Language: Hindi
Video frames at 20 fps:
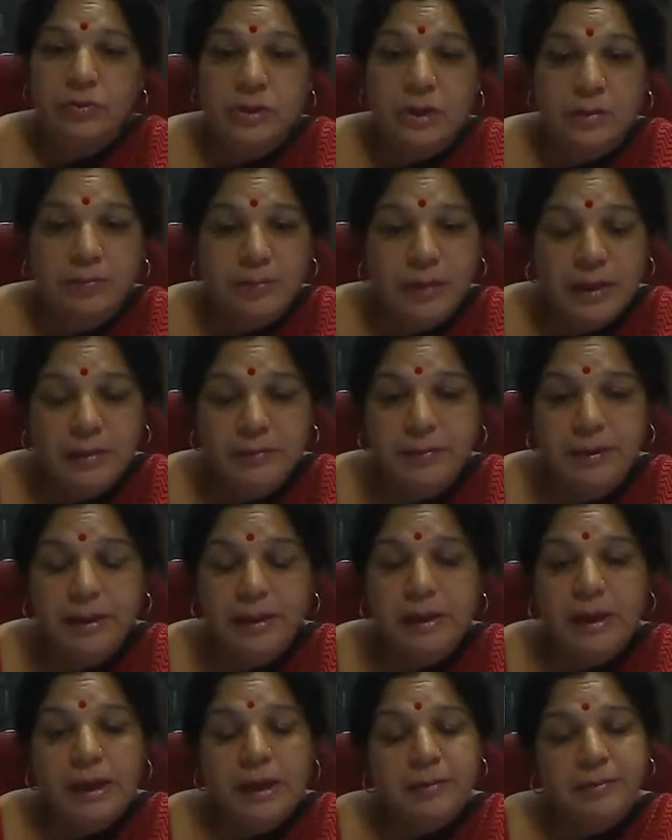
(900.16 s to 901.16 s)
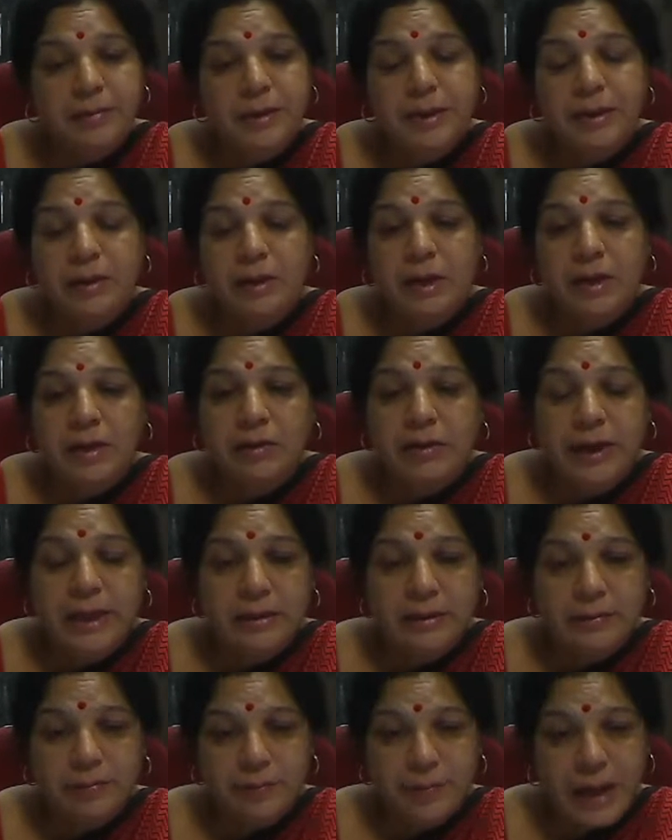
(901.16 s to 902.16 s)
लेकिन उसके मन में भी
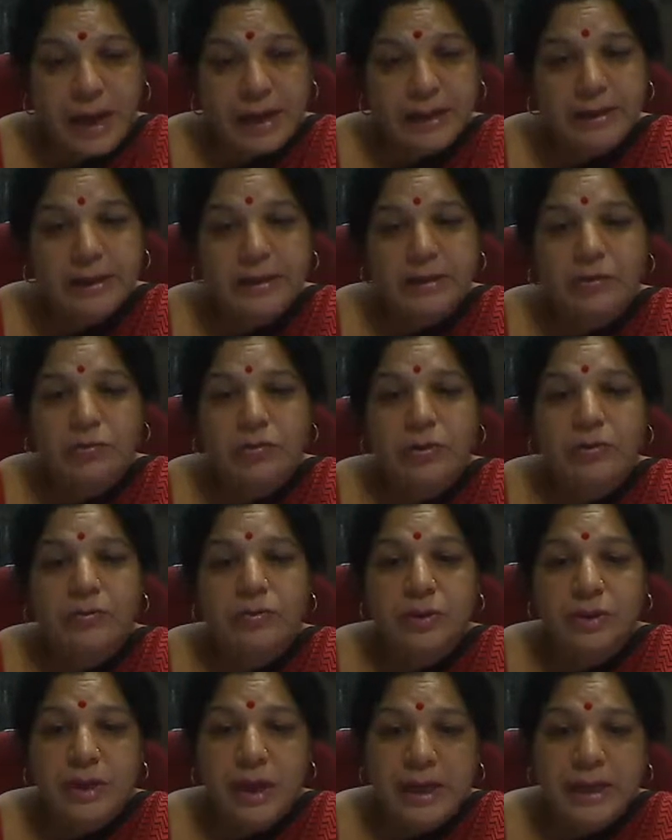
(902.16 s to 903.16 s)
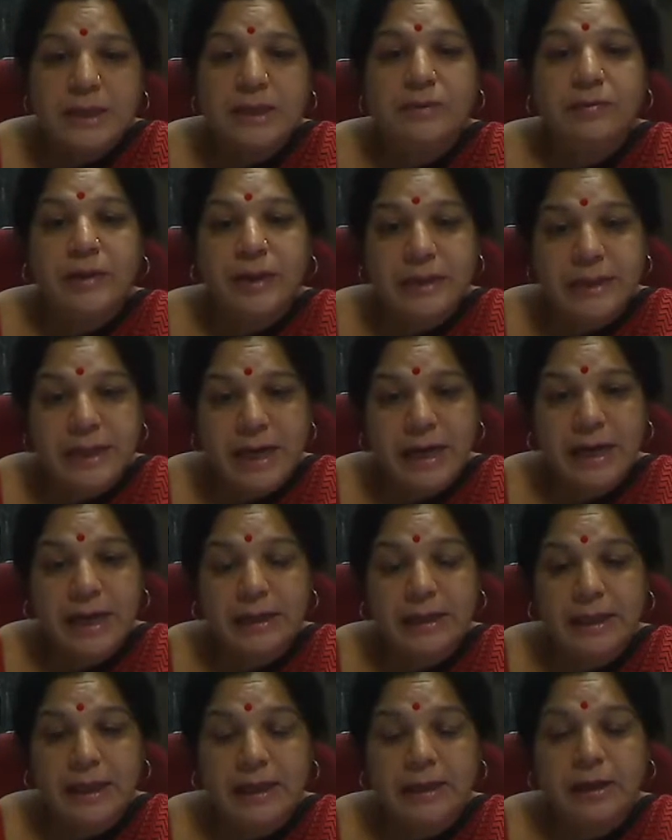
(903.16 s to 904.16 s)
एक प्यार था क्योंकि उस घर से वह जा
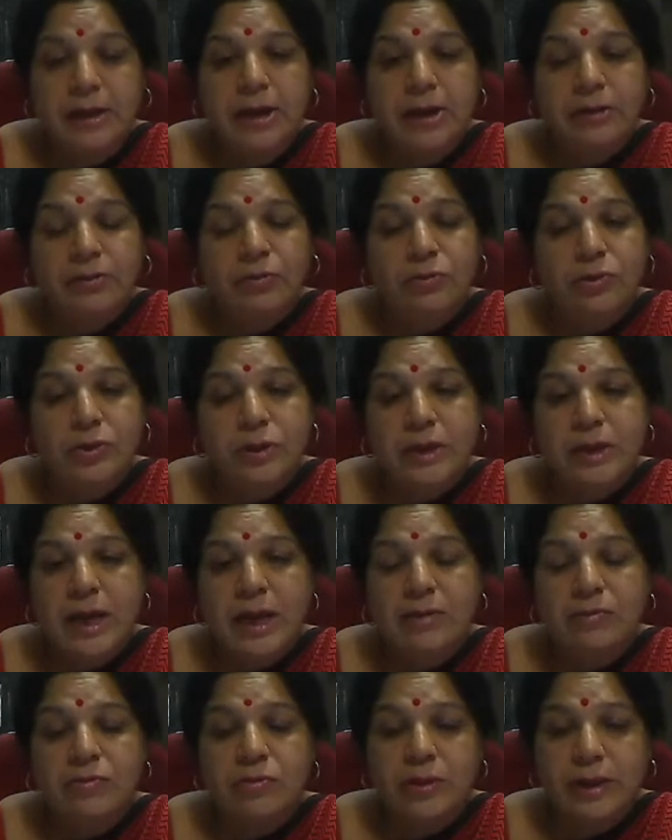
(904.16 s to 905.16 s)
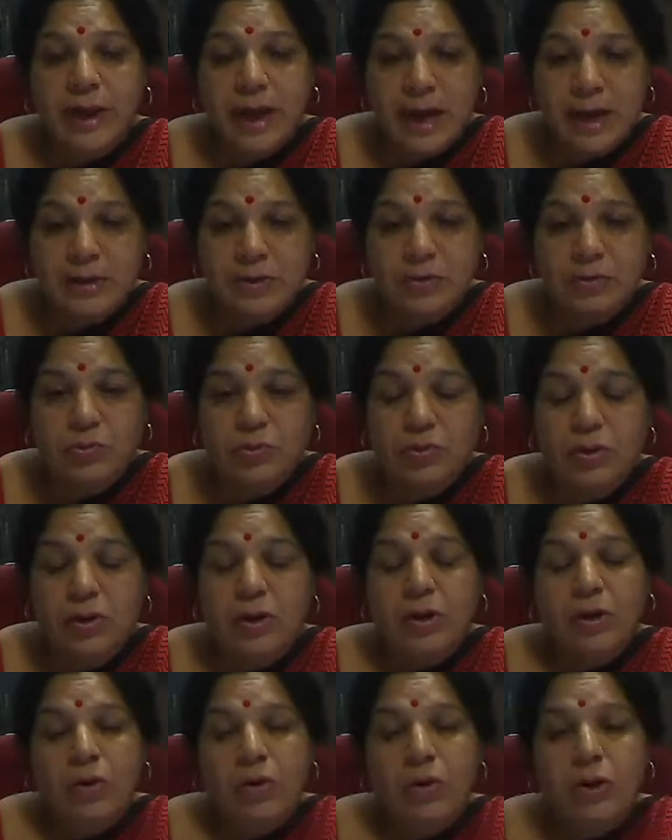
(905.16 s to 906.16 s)
रहा था तो उसकी आंखों के आंसू
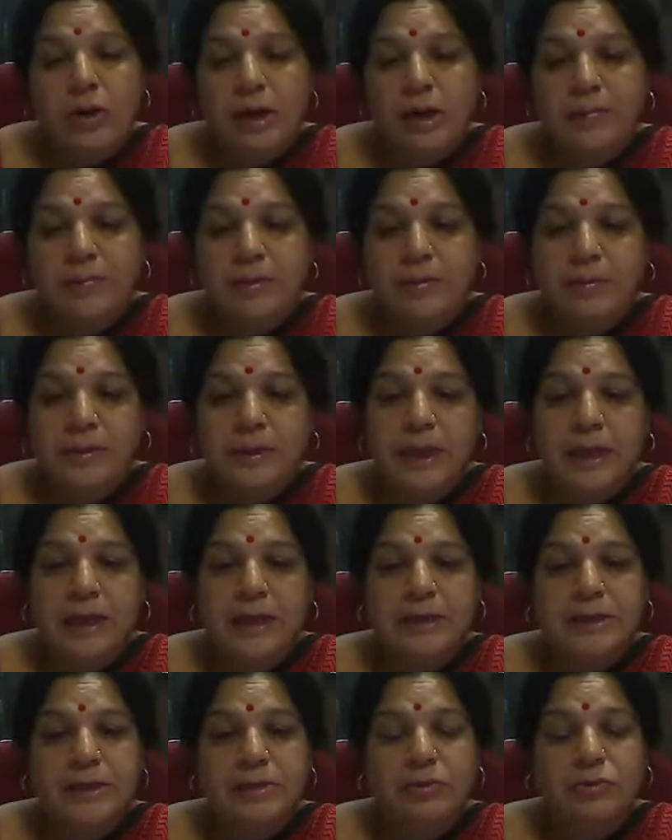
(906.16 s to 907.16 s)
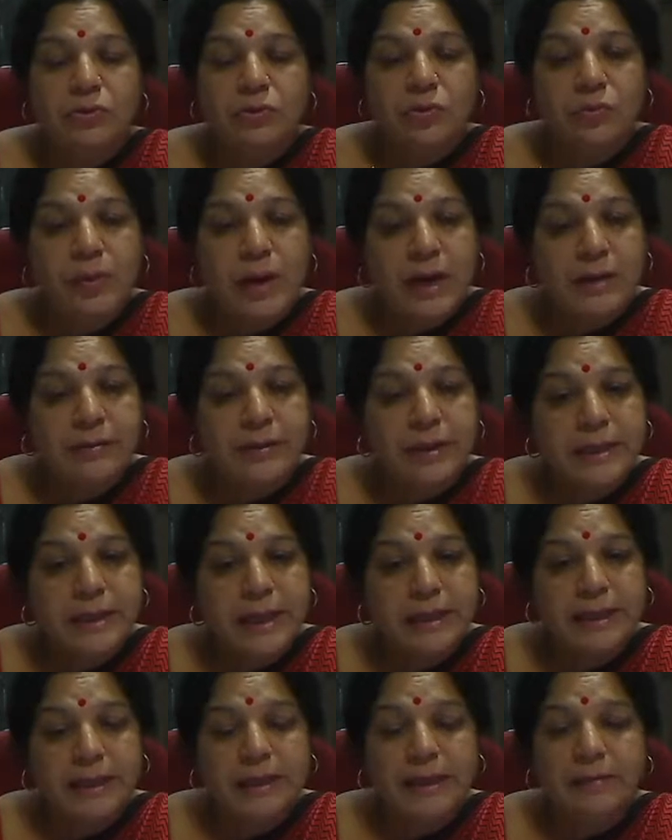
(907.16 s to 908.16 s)
और अपने पिता का चित्र उसको बार
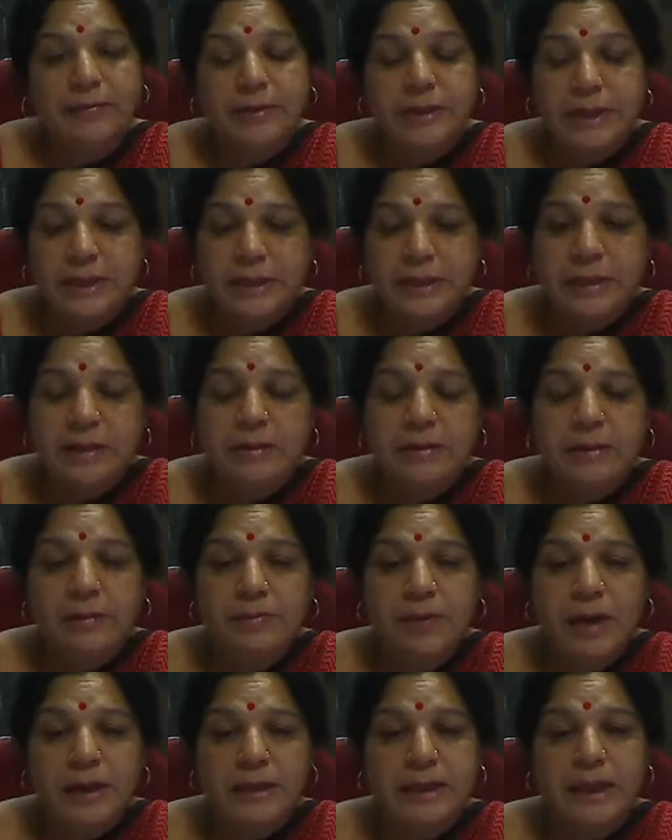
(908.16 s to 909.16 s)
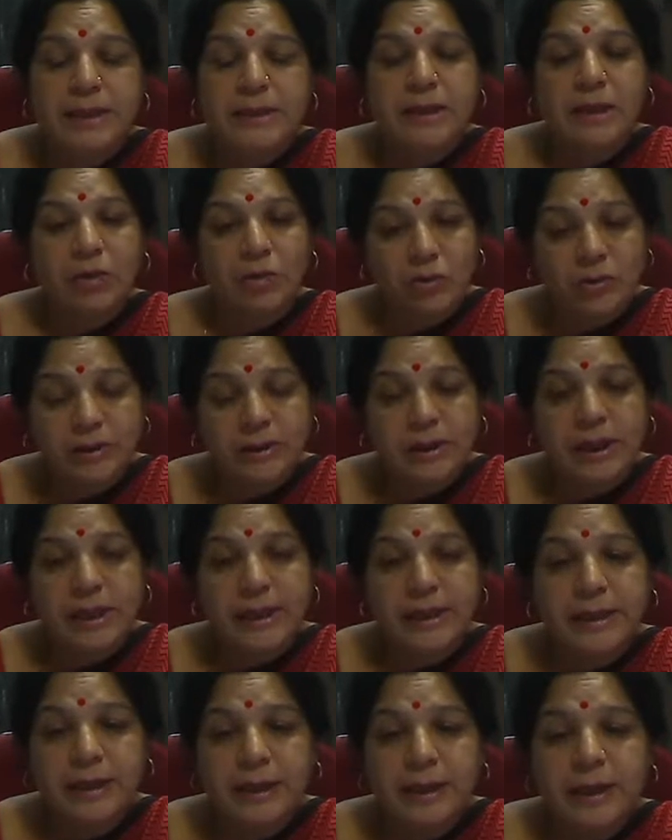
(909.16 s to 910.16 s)
बार याद आता है जैसे ही बाजार से
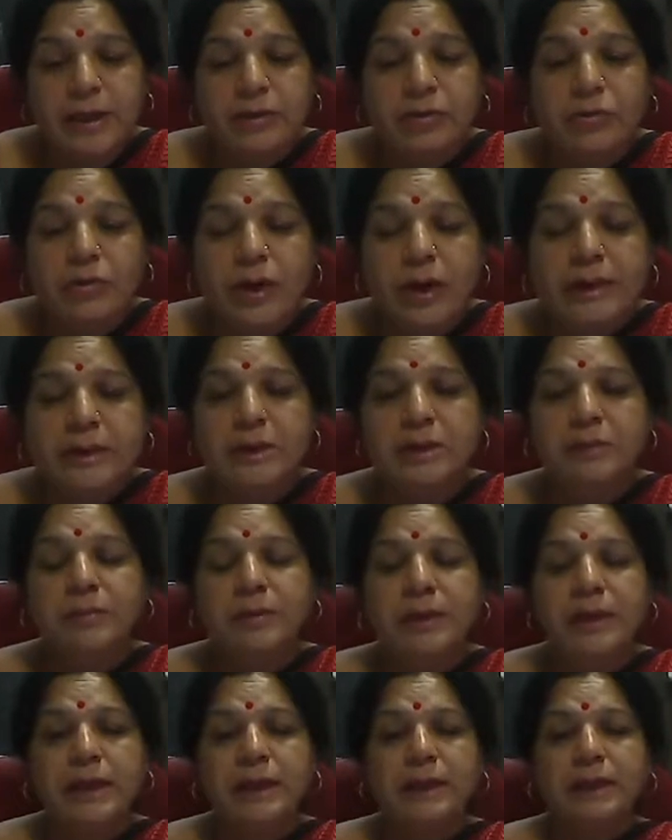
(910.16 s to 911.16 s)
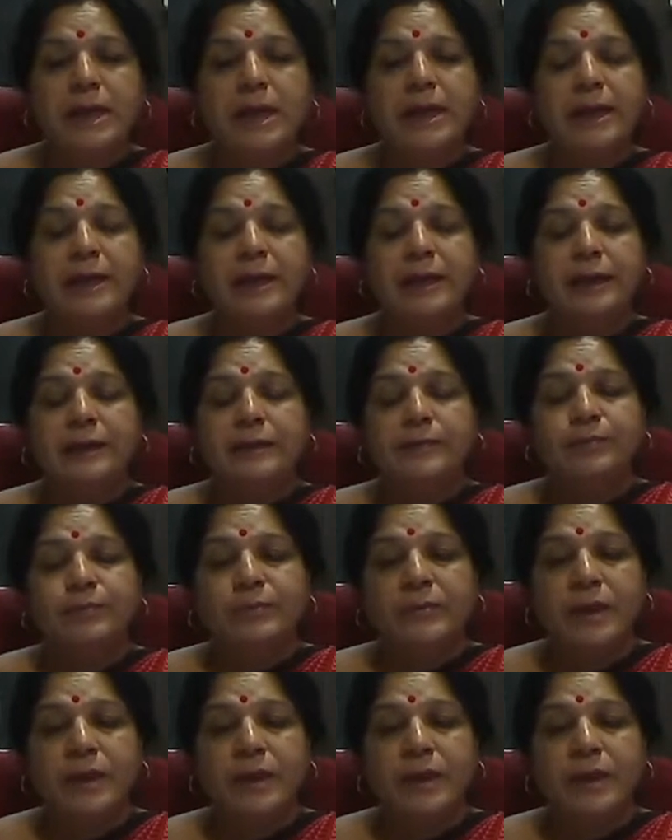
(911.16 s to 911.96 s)
लौटता है तो रास्ते में देखता है